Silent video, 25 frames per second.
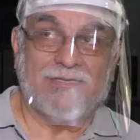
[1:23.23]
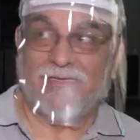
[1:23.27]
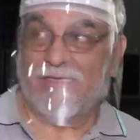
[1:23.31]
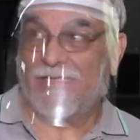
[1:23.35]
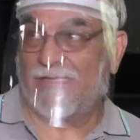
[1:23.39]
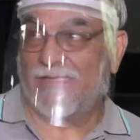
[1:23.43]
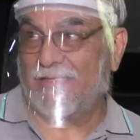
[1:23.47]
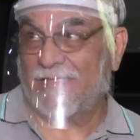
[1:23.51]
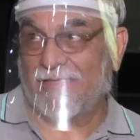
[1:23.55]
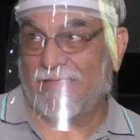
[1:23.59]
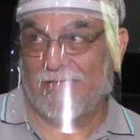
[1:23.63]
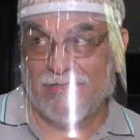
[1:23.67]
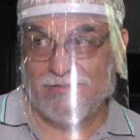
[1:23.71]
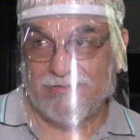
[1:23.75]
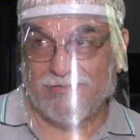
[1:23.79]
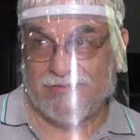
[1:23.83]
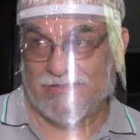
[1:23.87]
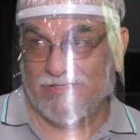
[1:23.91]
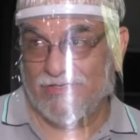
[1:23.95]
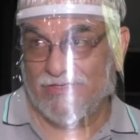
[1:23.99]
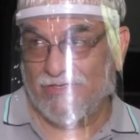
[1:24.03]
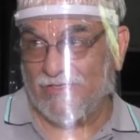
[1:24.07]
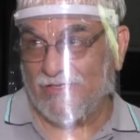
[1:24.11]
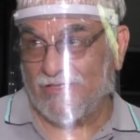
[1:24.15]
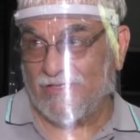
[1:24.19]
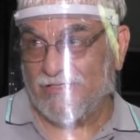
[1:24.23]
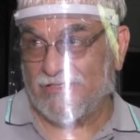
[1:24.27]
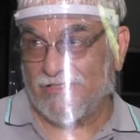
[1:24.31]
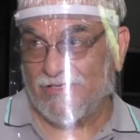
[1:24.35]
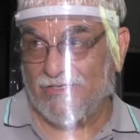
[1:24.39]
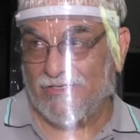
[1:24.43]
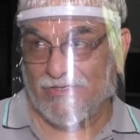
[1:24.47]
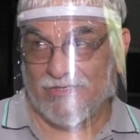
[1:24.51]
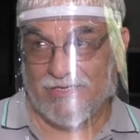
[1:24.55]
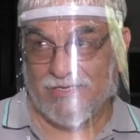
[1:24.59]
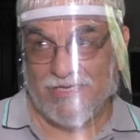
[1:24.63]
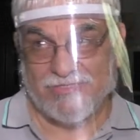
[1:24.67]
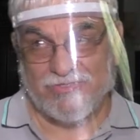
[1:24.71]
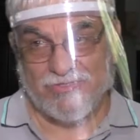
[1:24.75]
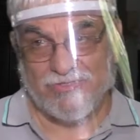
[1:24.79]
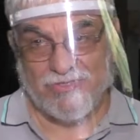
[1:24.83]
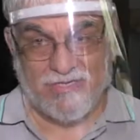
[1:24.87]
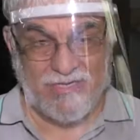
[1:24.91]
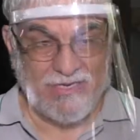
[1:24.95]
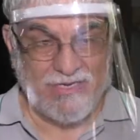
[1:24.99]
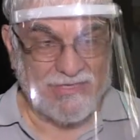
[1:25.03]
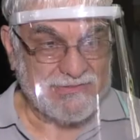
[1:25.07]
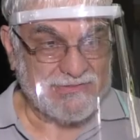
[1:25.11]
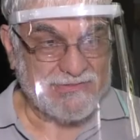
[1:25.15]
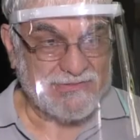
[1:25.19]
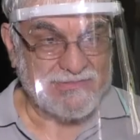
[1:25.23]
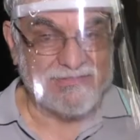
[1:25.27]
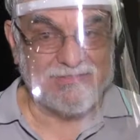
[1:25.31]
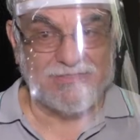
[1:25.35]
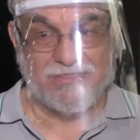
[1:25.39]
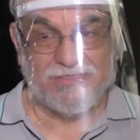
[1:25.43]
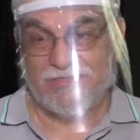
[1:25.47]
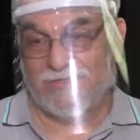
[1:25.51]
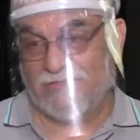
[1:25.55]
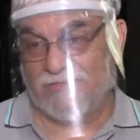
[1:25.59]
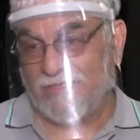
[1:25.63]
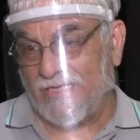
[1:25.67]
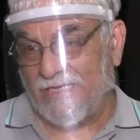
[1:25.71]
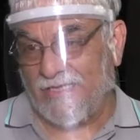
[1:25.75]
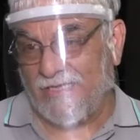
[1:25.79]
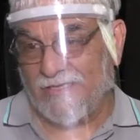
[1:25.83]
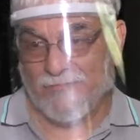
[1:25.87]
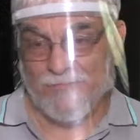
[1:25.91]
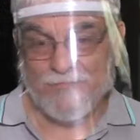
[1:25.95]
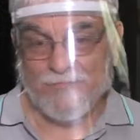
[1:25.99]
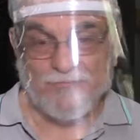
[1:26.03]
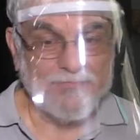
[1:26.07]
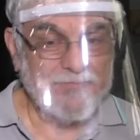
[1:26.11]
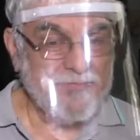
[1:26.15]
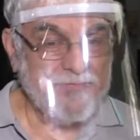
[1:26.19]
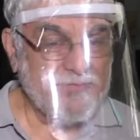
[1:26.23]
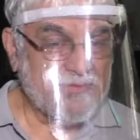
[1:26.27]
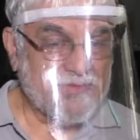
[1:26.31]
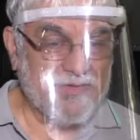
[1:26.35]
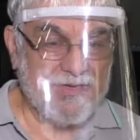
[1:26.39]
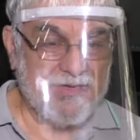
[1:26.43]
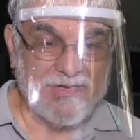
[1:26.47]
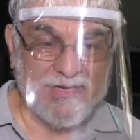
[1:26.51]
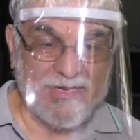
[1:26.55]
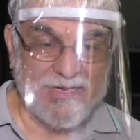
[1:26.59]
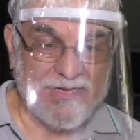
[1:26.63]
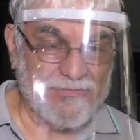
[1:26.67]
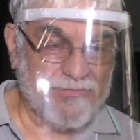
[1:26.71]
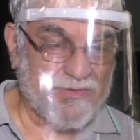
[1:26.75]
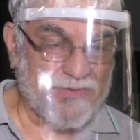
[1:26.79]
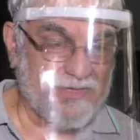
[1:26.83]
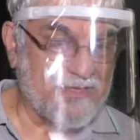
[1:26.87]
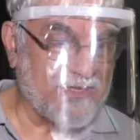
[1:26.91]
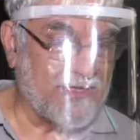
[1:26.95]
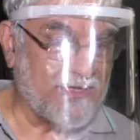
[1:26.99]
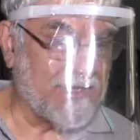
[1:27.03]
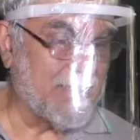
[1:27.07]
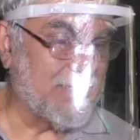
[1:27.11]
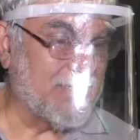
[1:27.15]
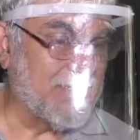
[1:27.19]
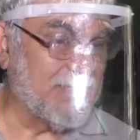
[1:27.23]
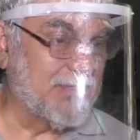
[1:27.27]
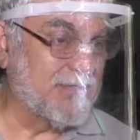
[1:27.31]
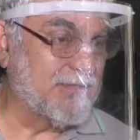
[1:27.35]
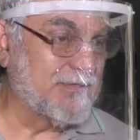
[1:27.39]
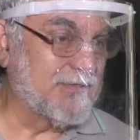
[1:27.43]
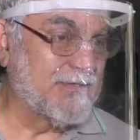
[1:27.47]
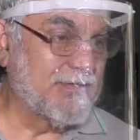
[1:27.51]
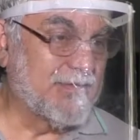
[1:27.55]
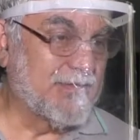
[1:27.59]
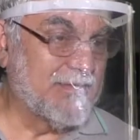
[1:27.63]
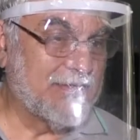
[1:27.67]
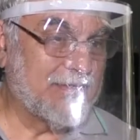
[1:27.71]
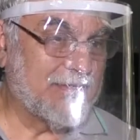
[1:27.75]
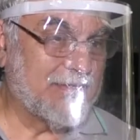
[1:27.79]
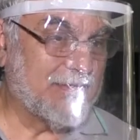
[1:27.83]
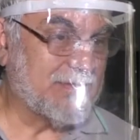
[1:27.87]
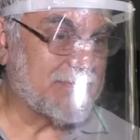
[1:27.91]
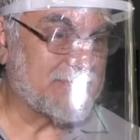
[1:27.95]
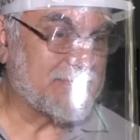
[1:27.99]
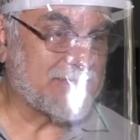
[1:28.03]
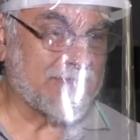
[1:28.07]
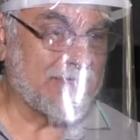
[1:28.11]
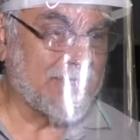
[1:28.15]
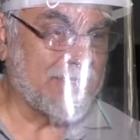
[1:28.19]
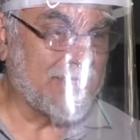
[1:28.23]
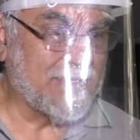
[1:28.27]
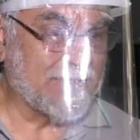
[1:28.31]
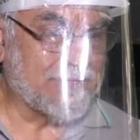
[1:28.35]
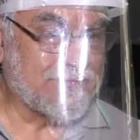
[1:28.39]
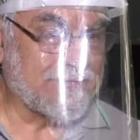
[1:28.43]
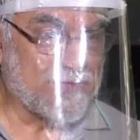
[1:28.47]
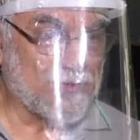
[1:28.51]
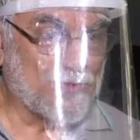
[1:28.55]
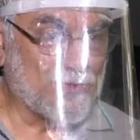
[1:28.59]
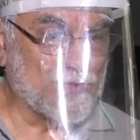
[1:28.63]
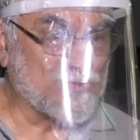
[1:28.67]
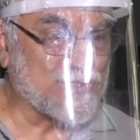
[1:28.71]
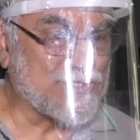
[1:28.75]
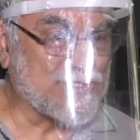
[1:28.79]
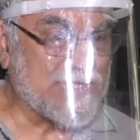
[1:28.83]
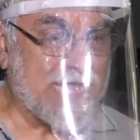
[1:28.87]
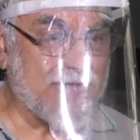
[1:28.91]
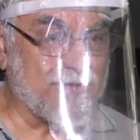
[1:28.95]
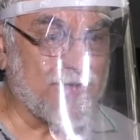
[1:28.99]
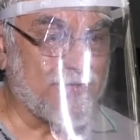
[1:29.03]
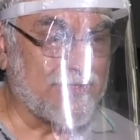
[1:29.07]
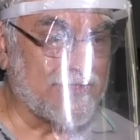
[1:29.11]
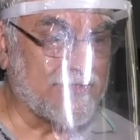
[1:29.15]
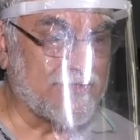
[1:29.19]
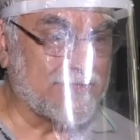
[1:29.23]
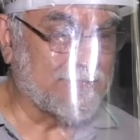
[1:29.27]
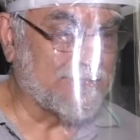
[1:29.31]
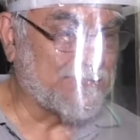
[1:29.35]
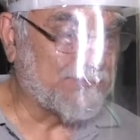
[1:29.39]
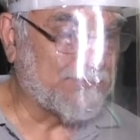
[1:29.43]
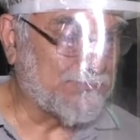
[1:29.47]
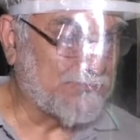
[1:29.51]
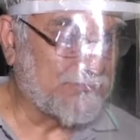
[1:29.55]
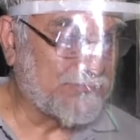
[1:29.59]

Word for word: eh, el señor del cielo raso, el electricista, el albañil, se cruzaban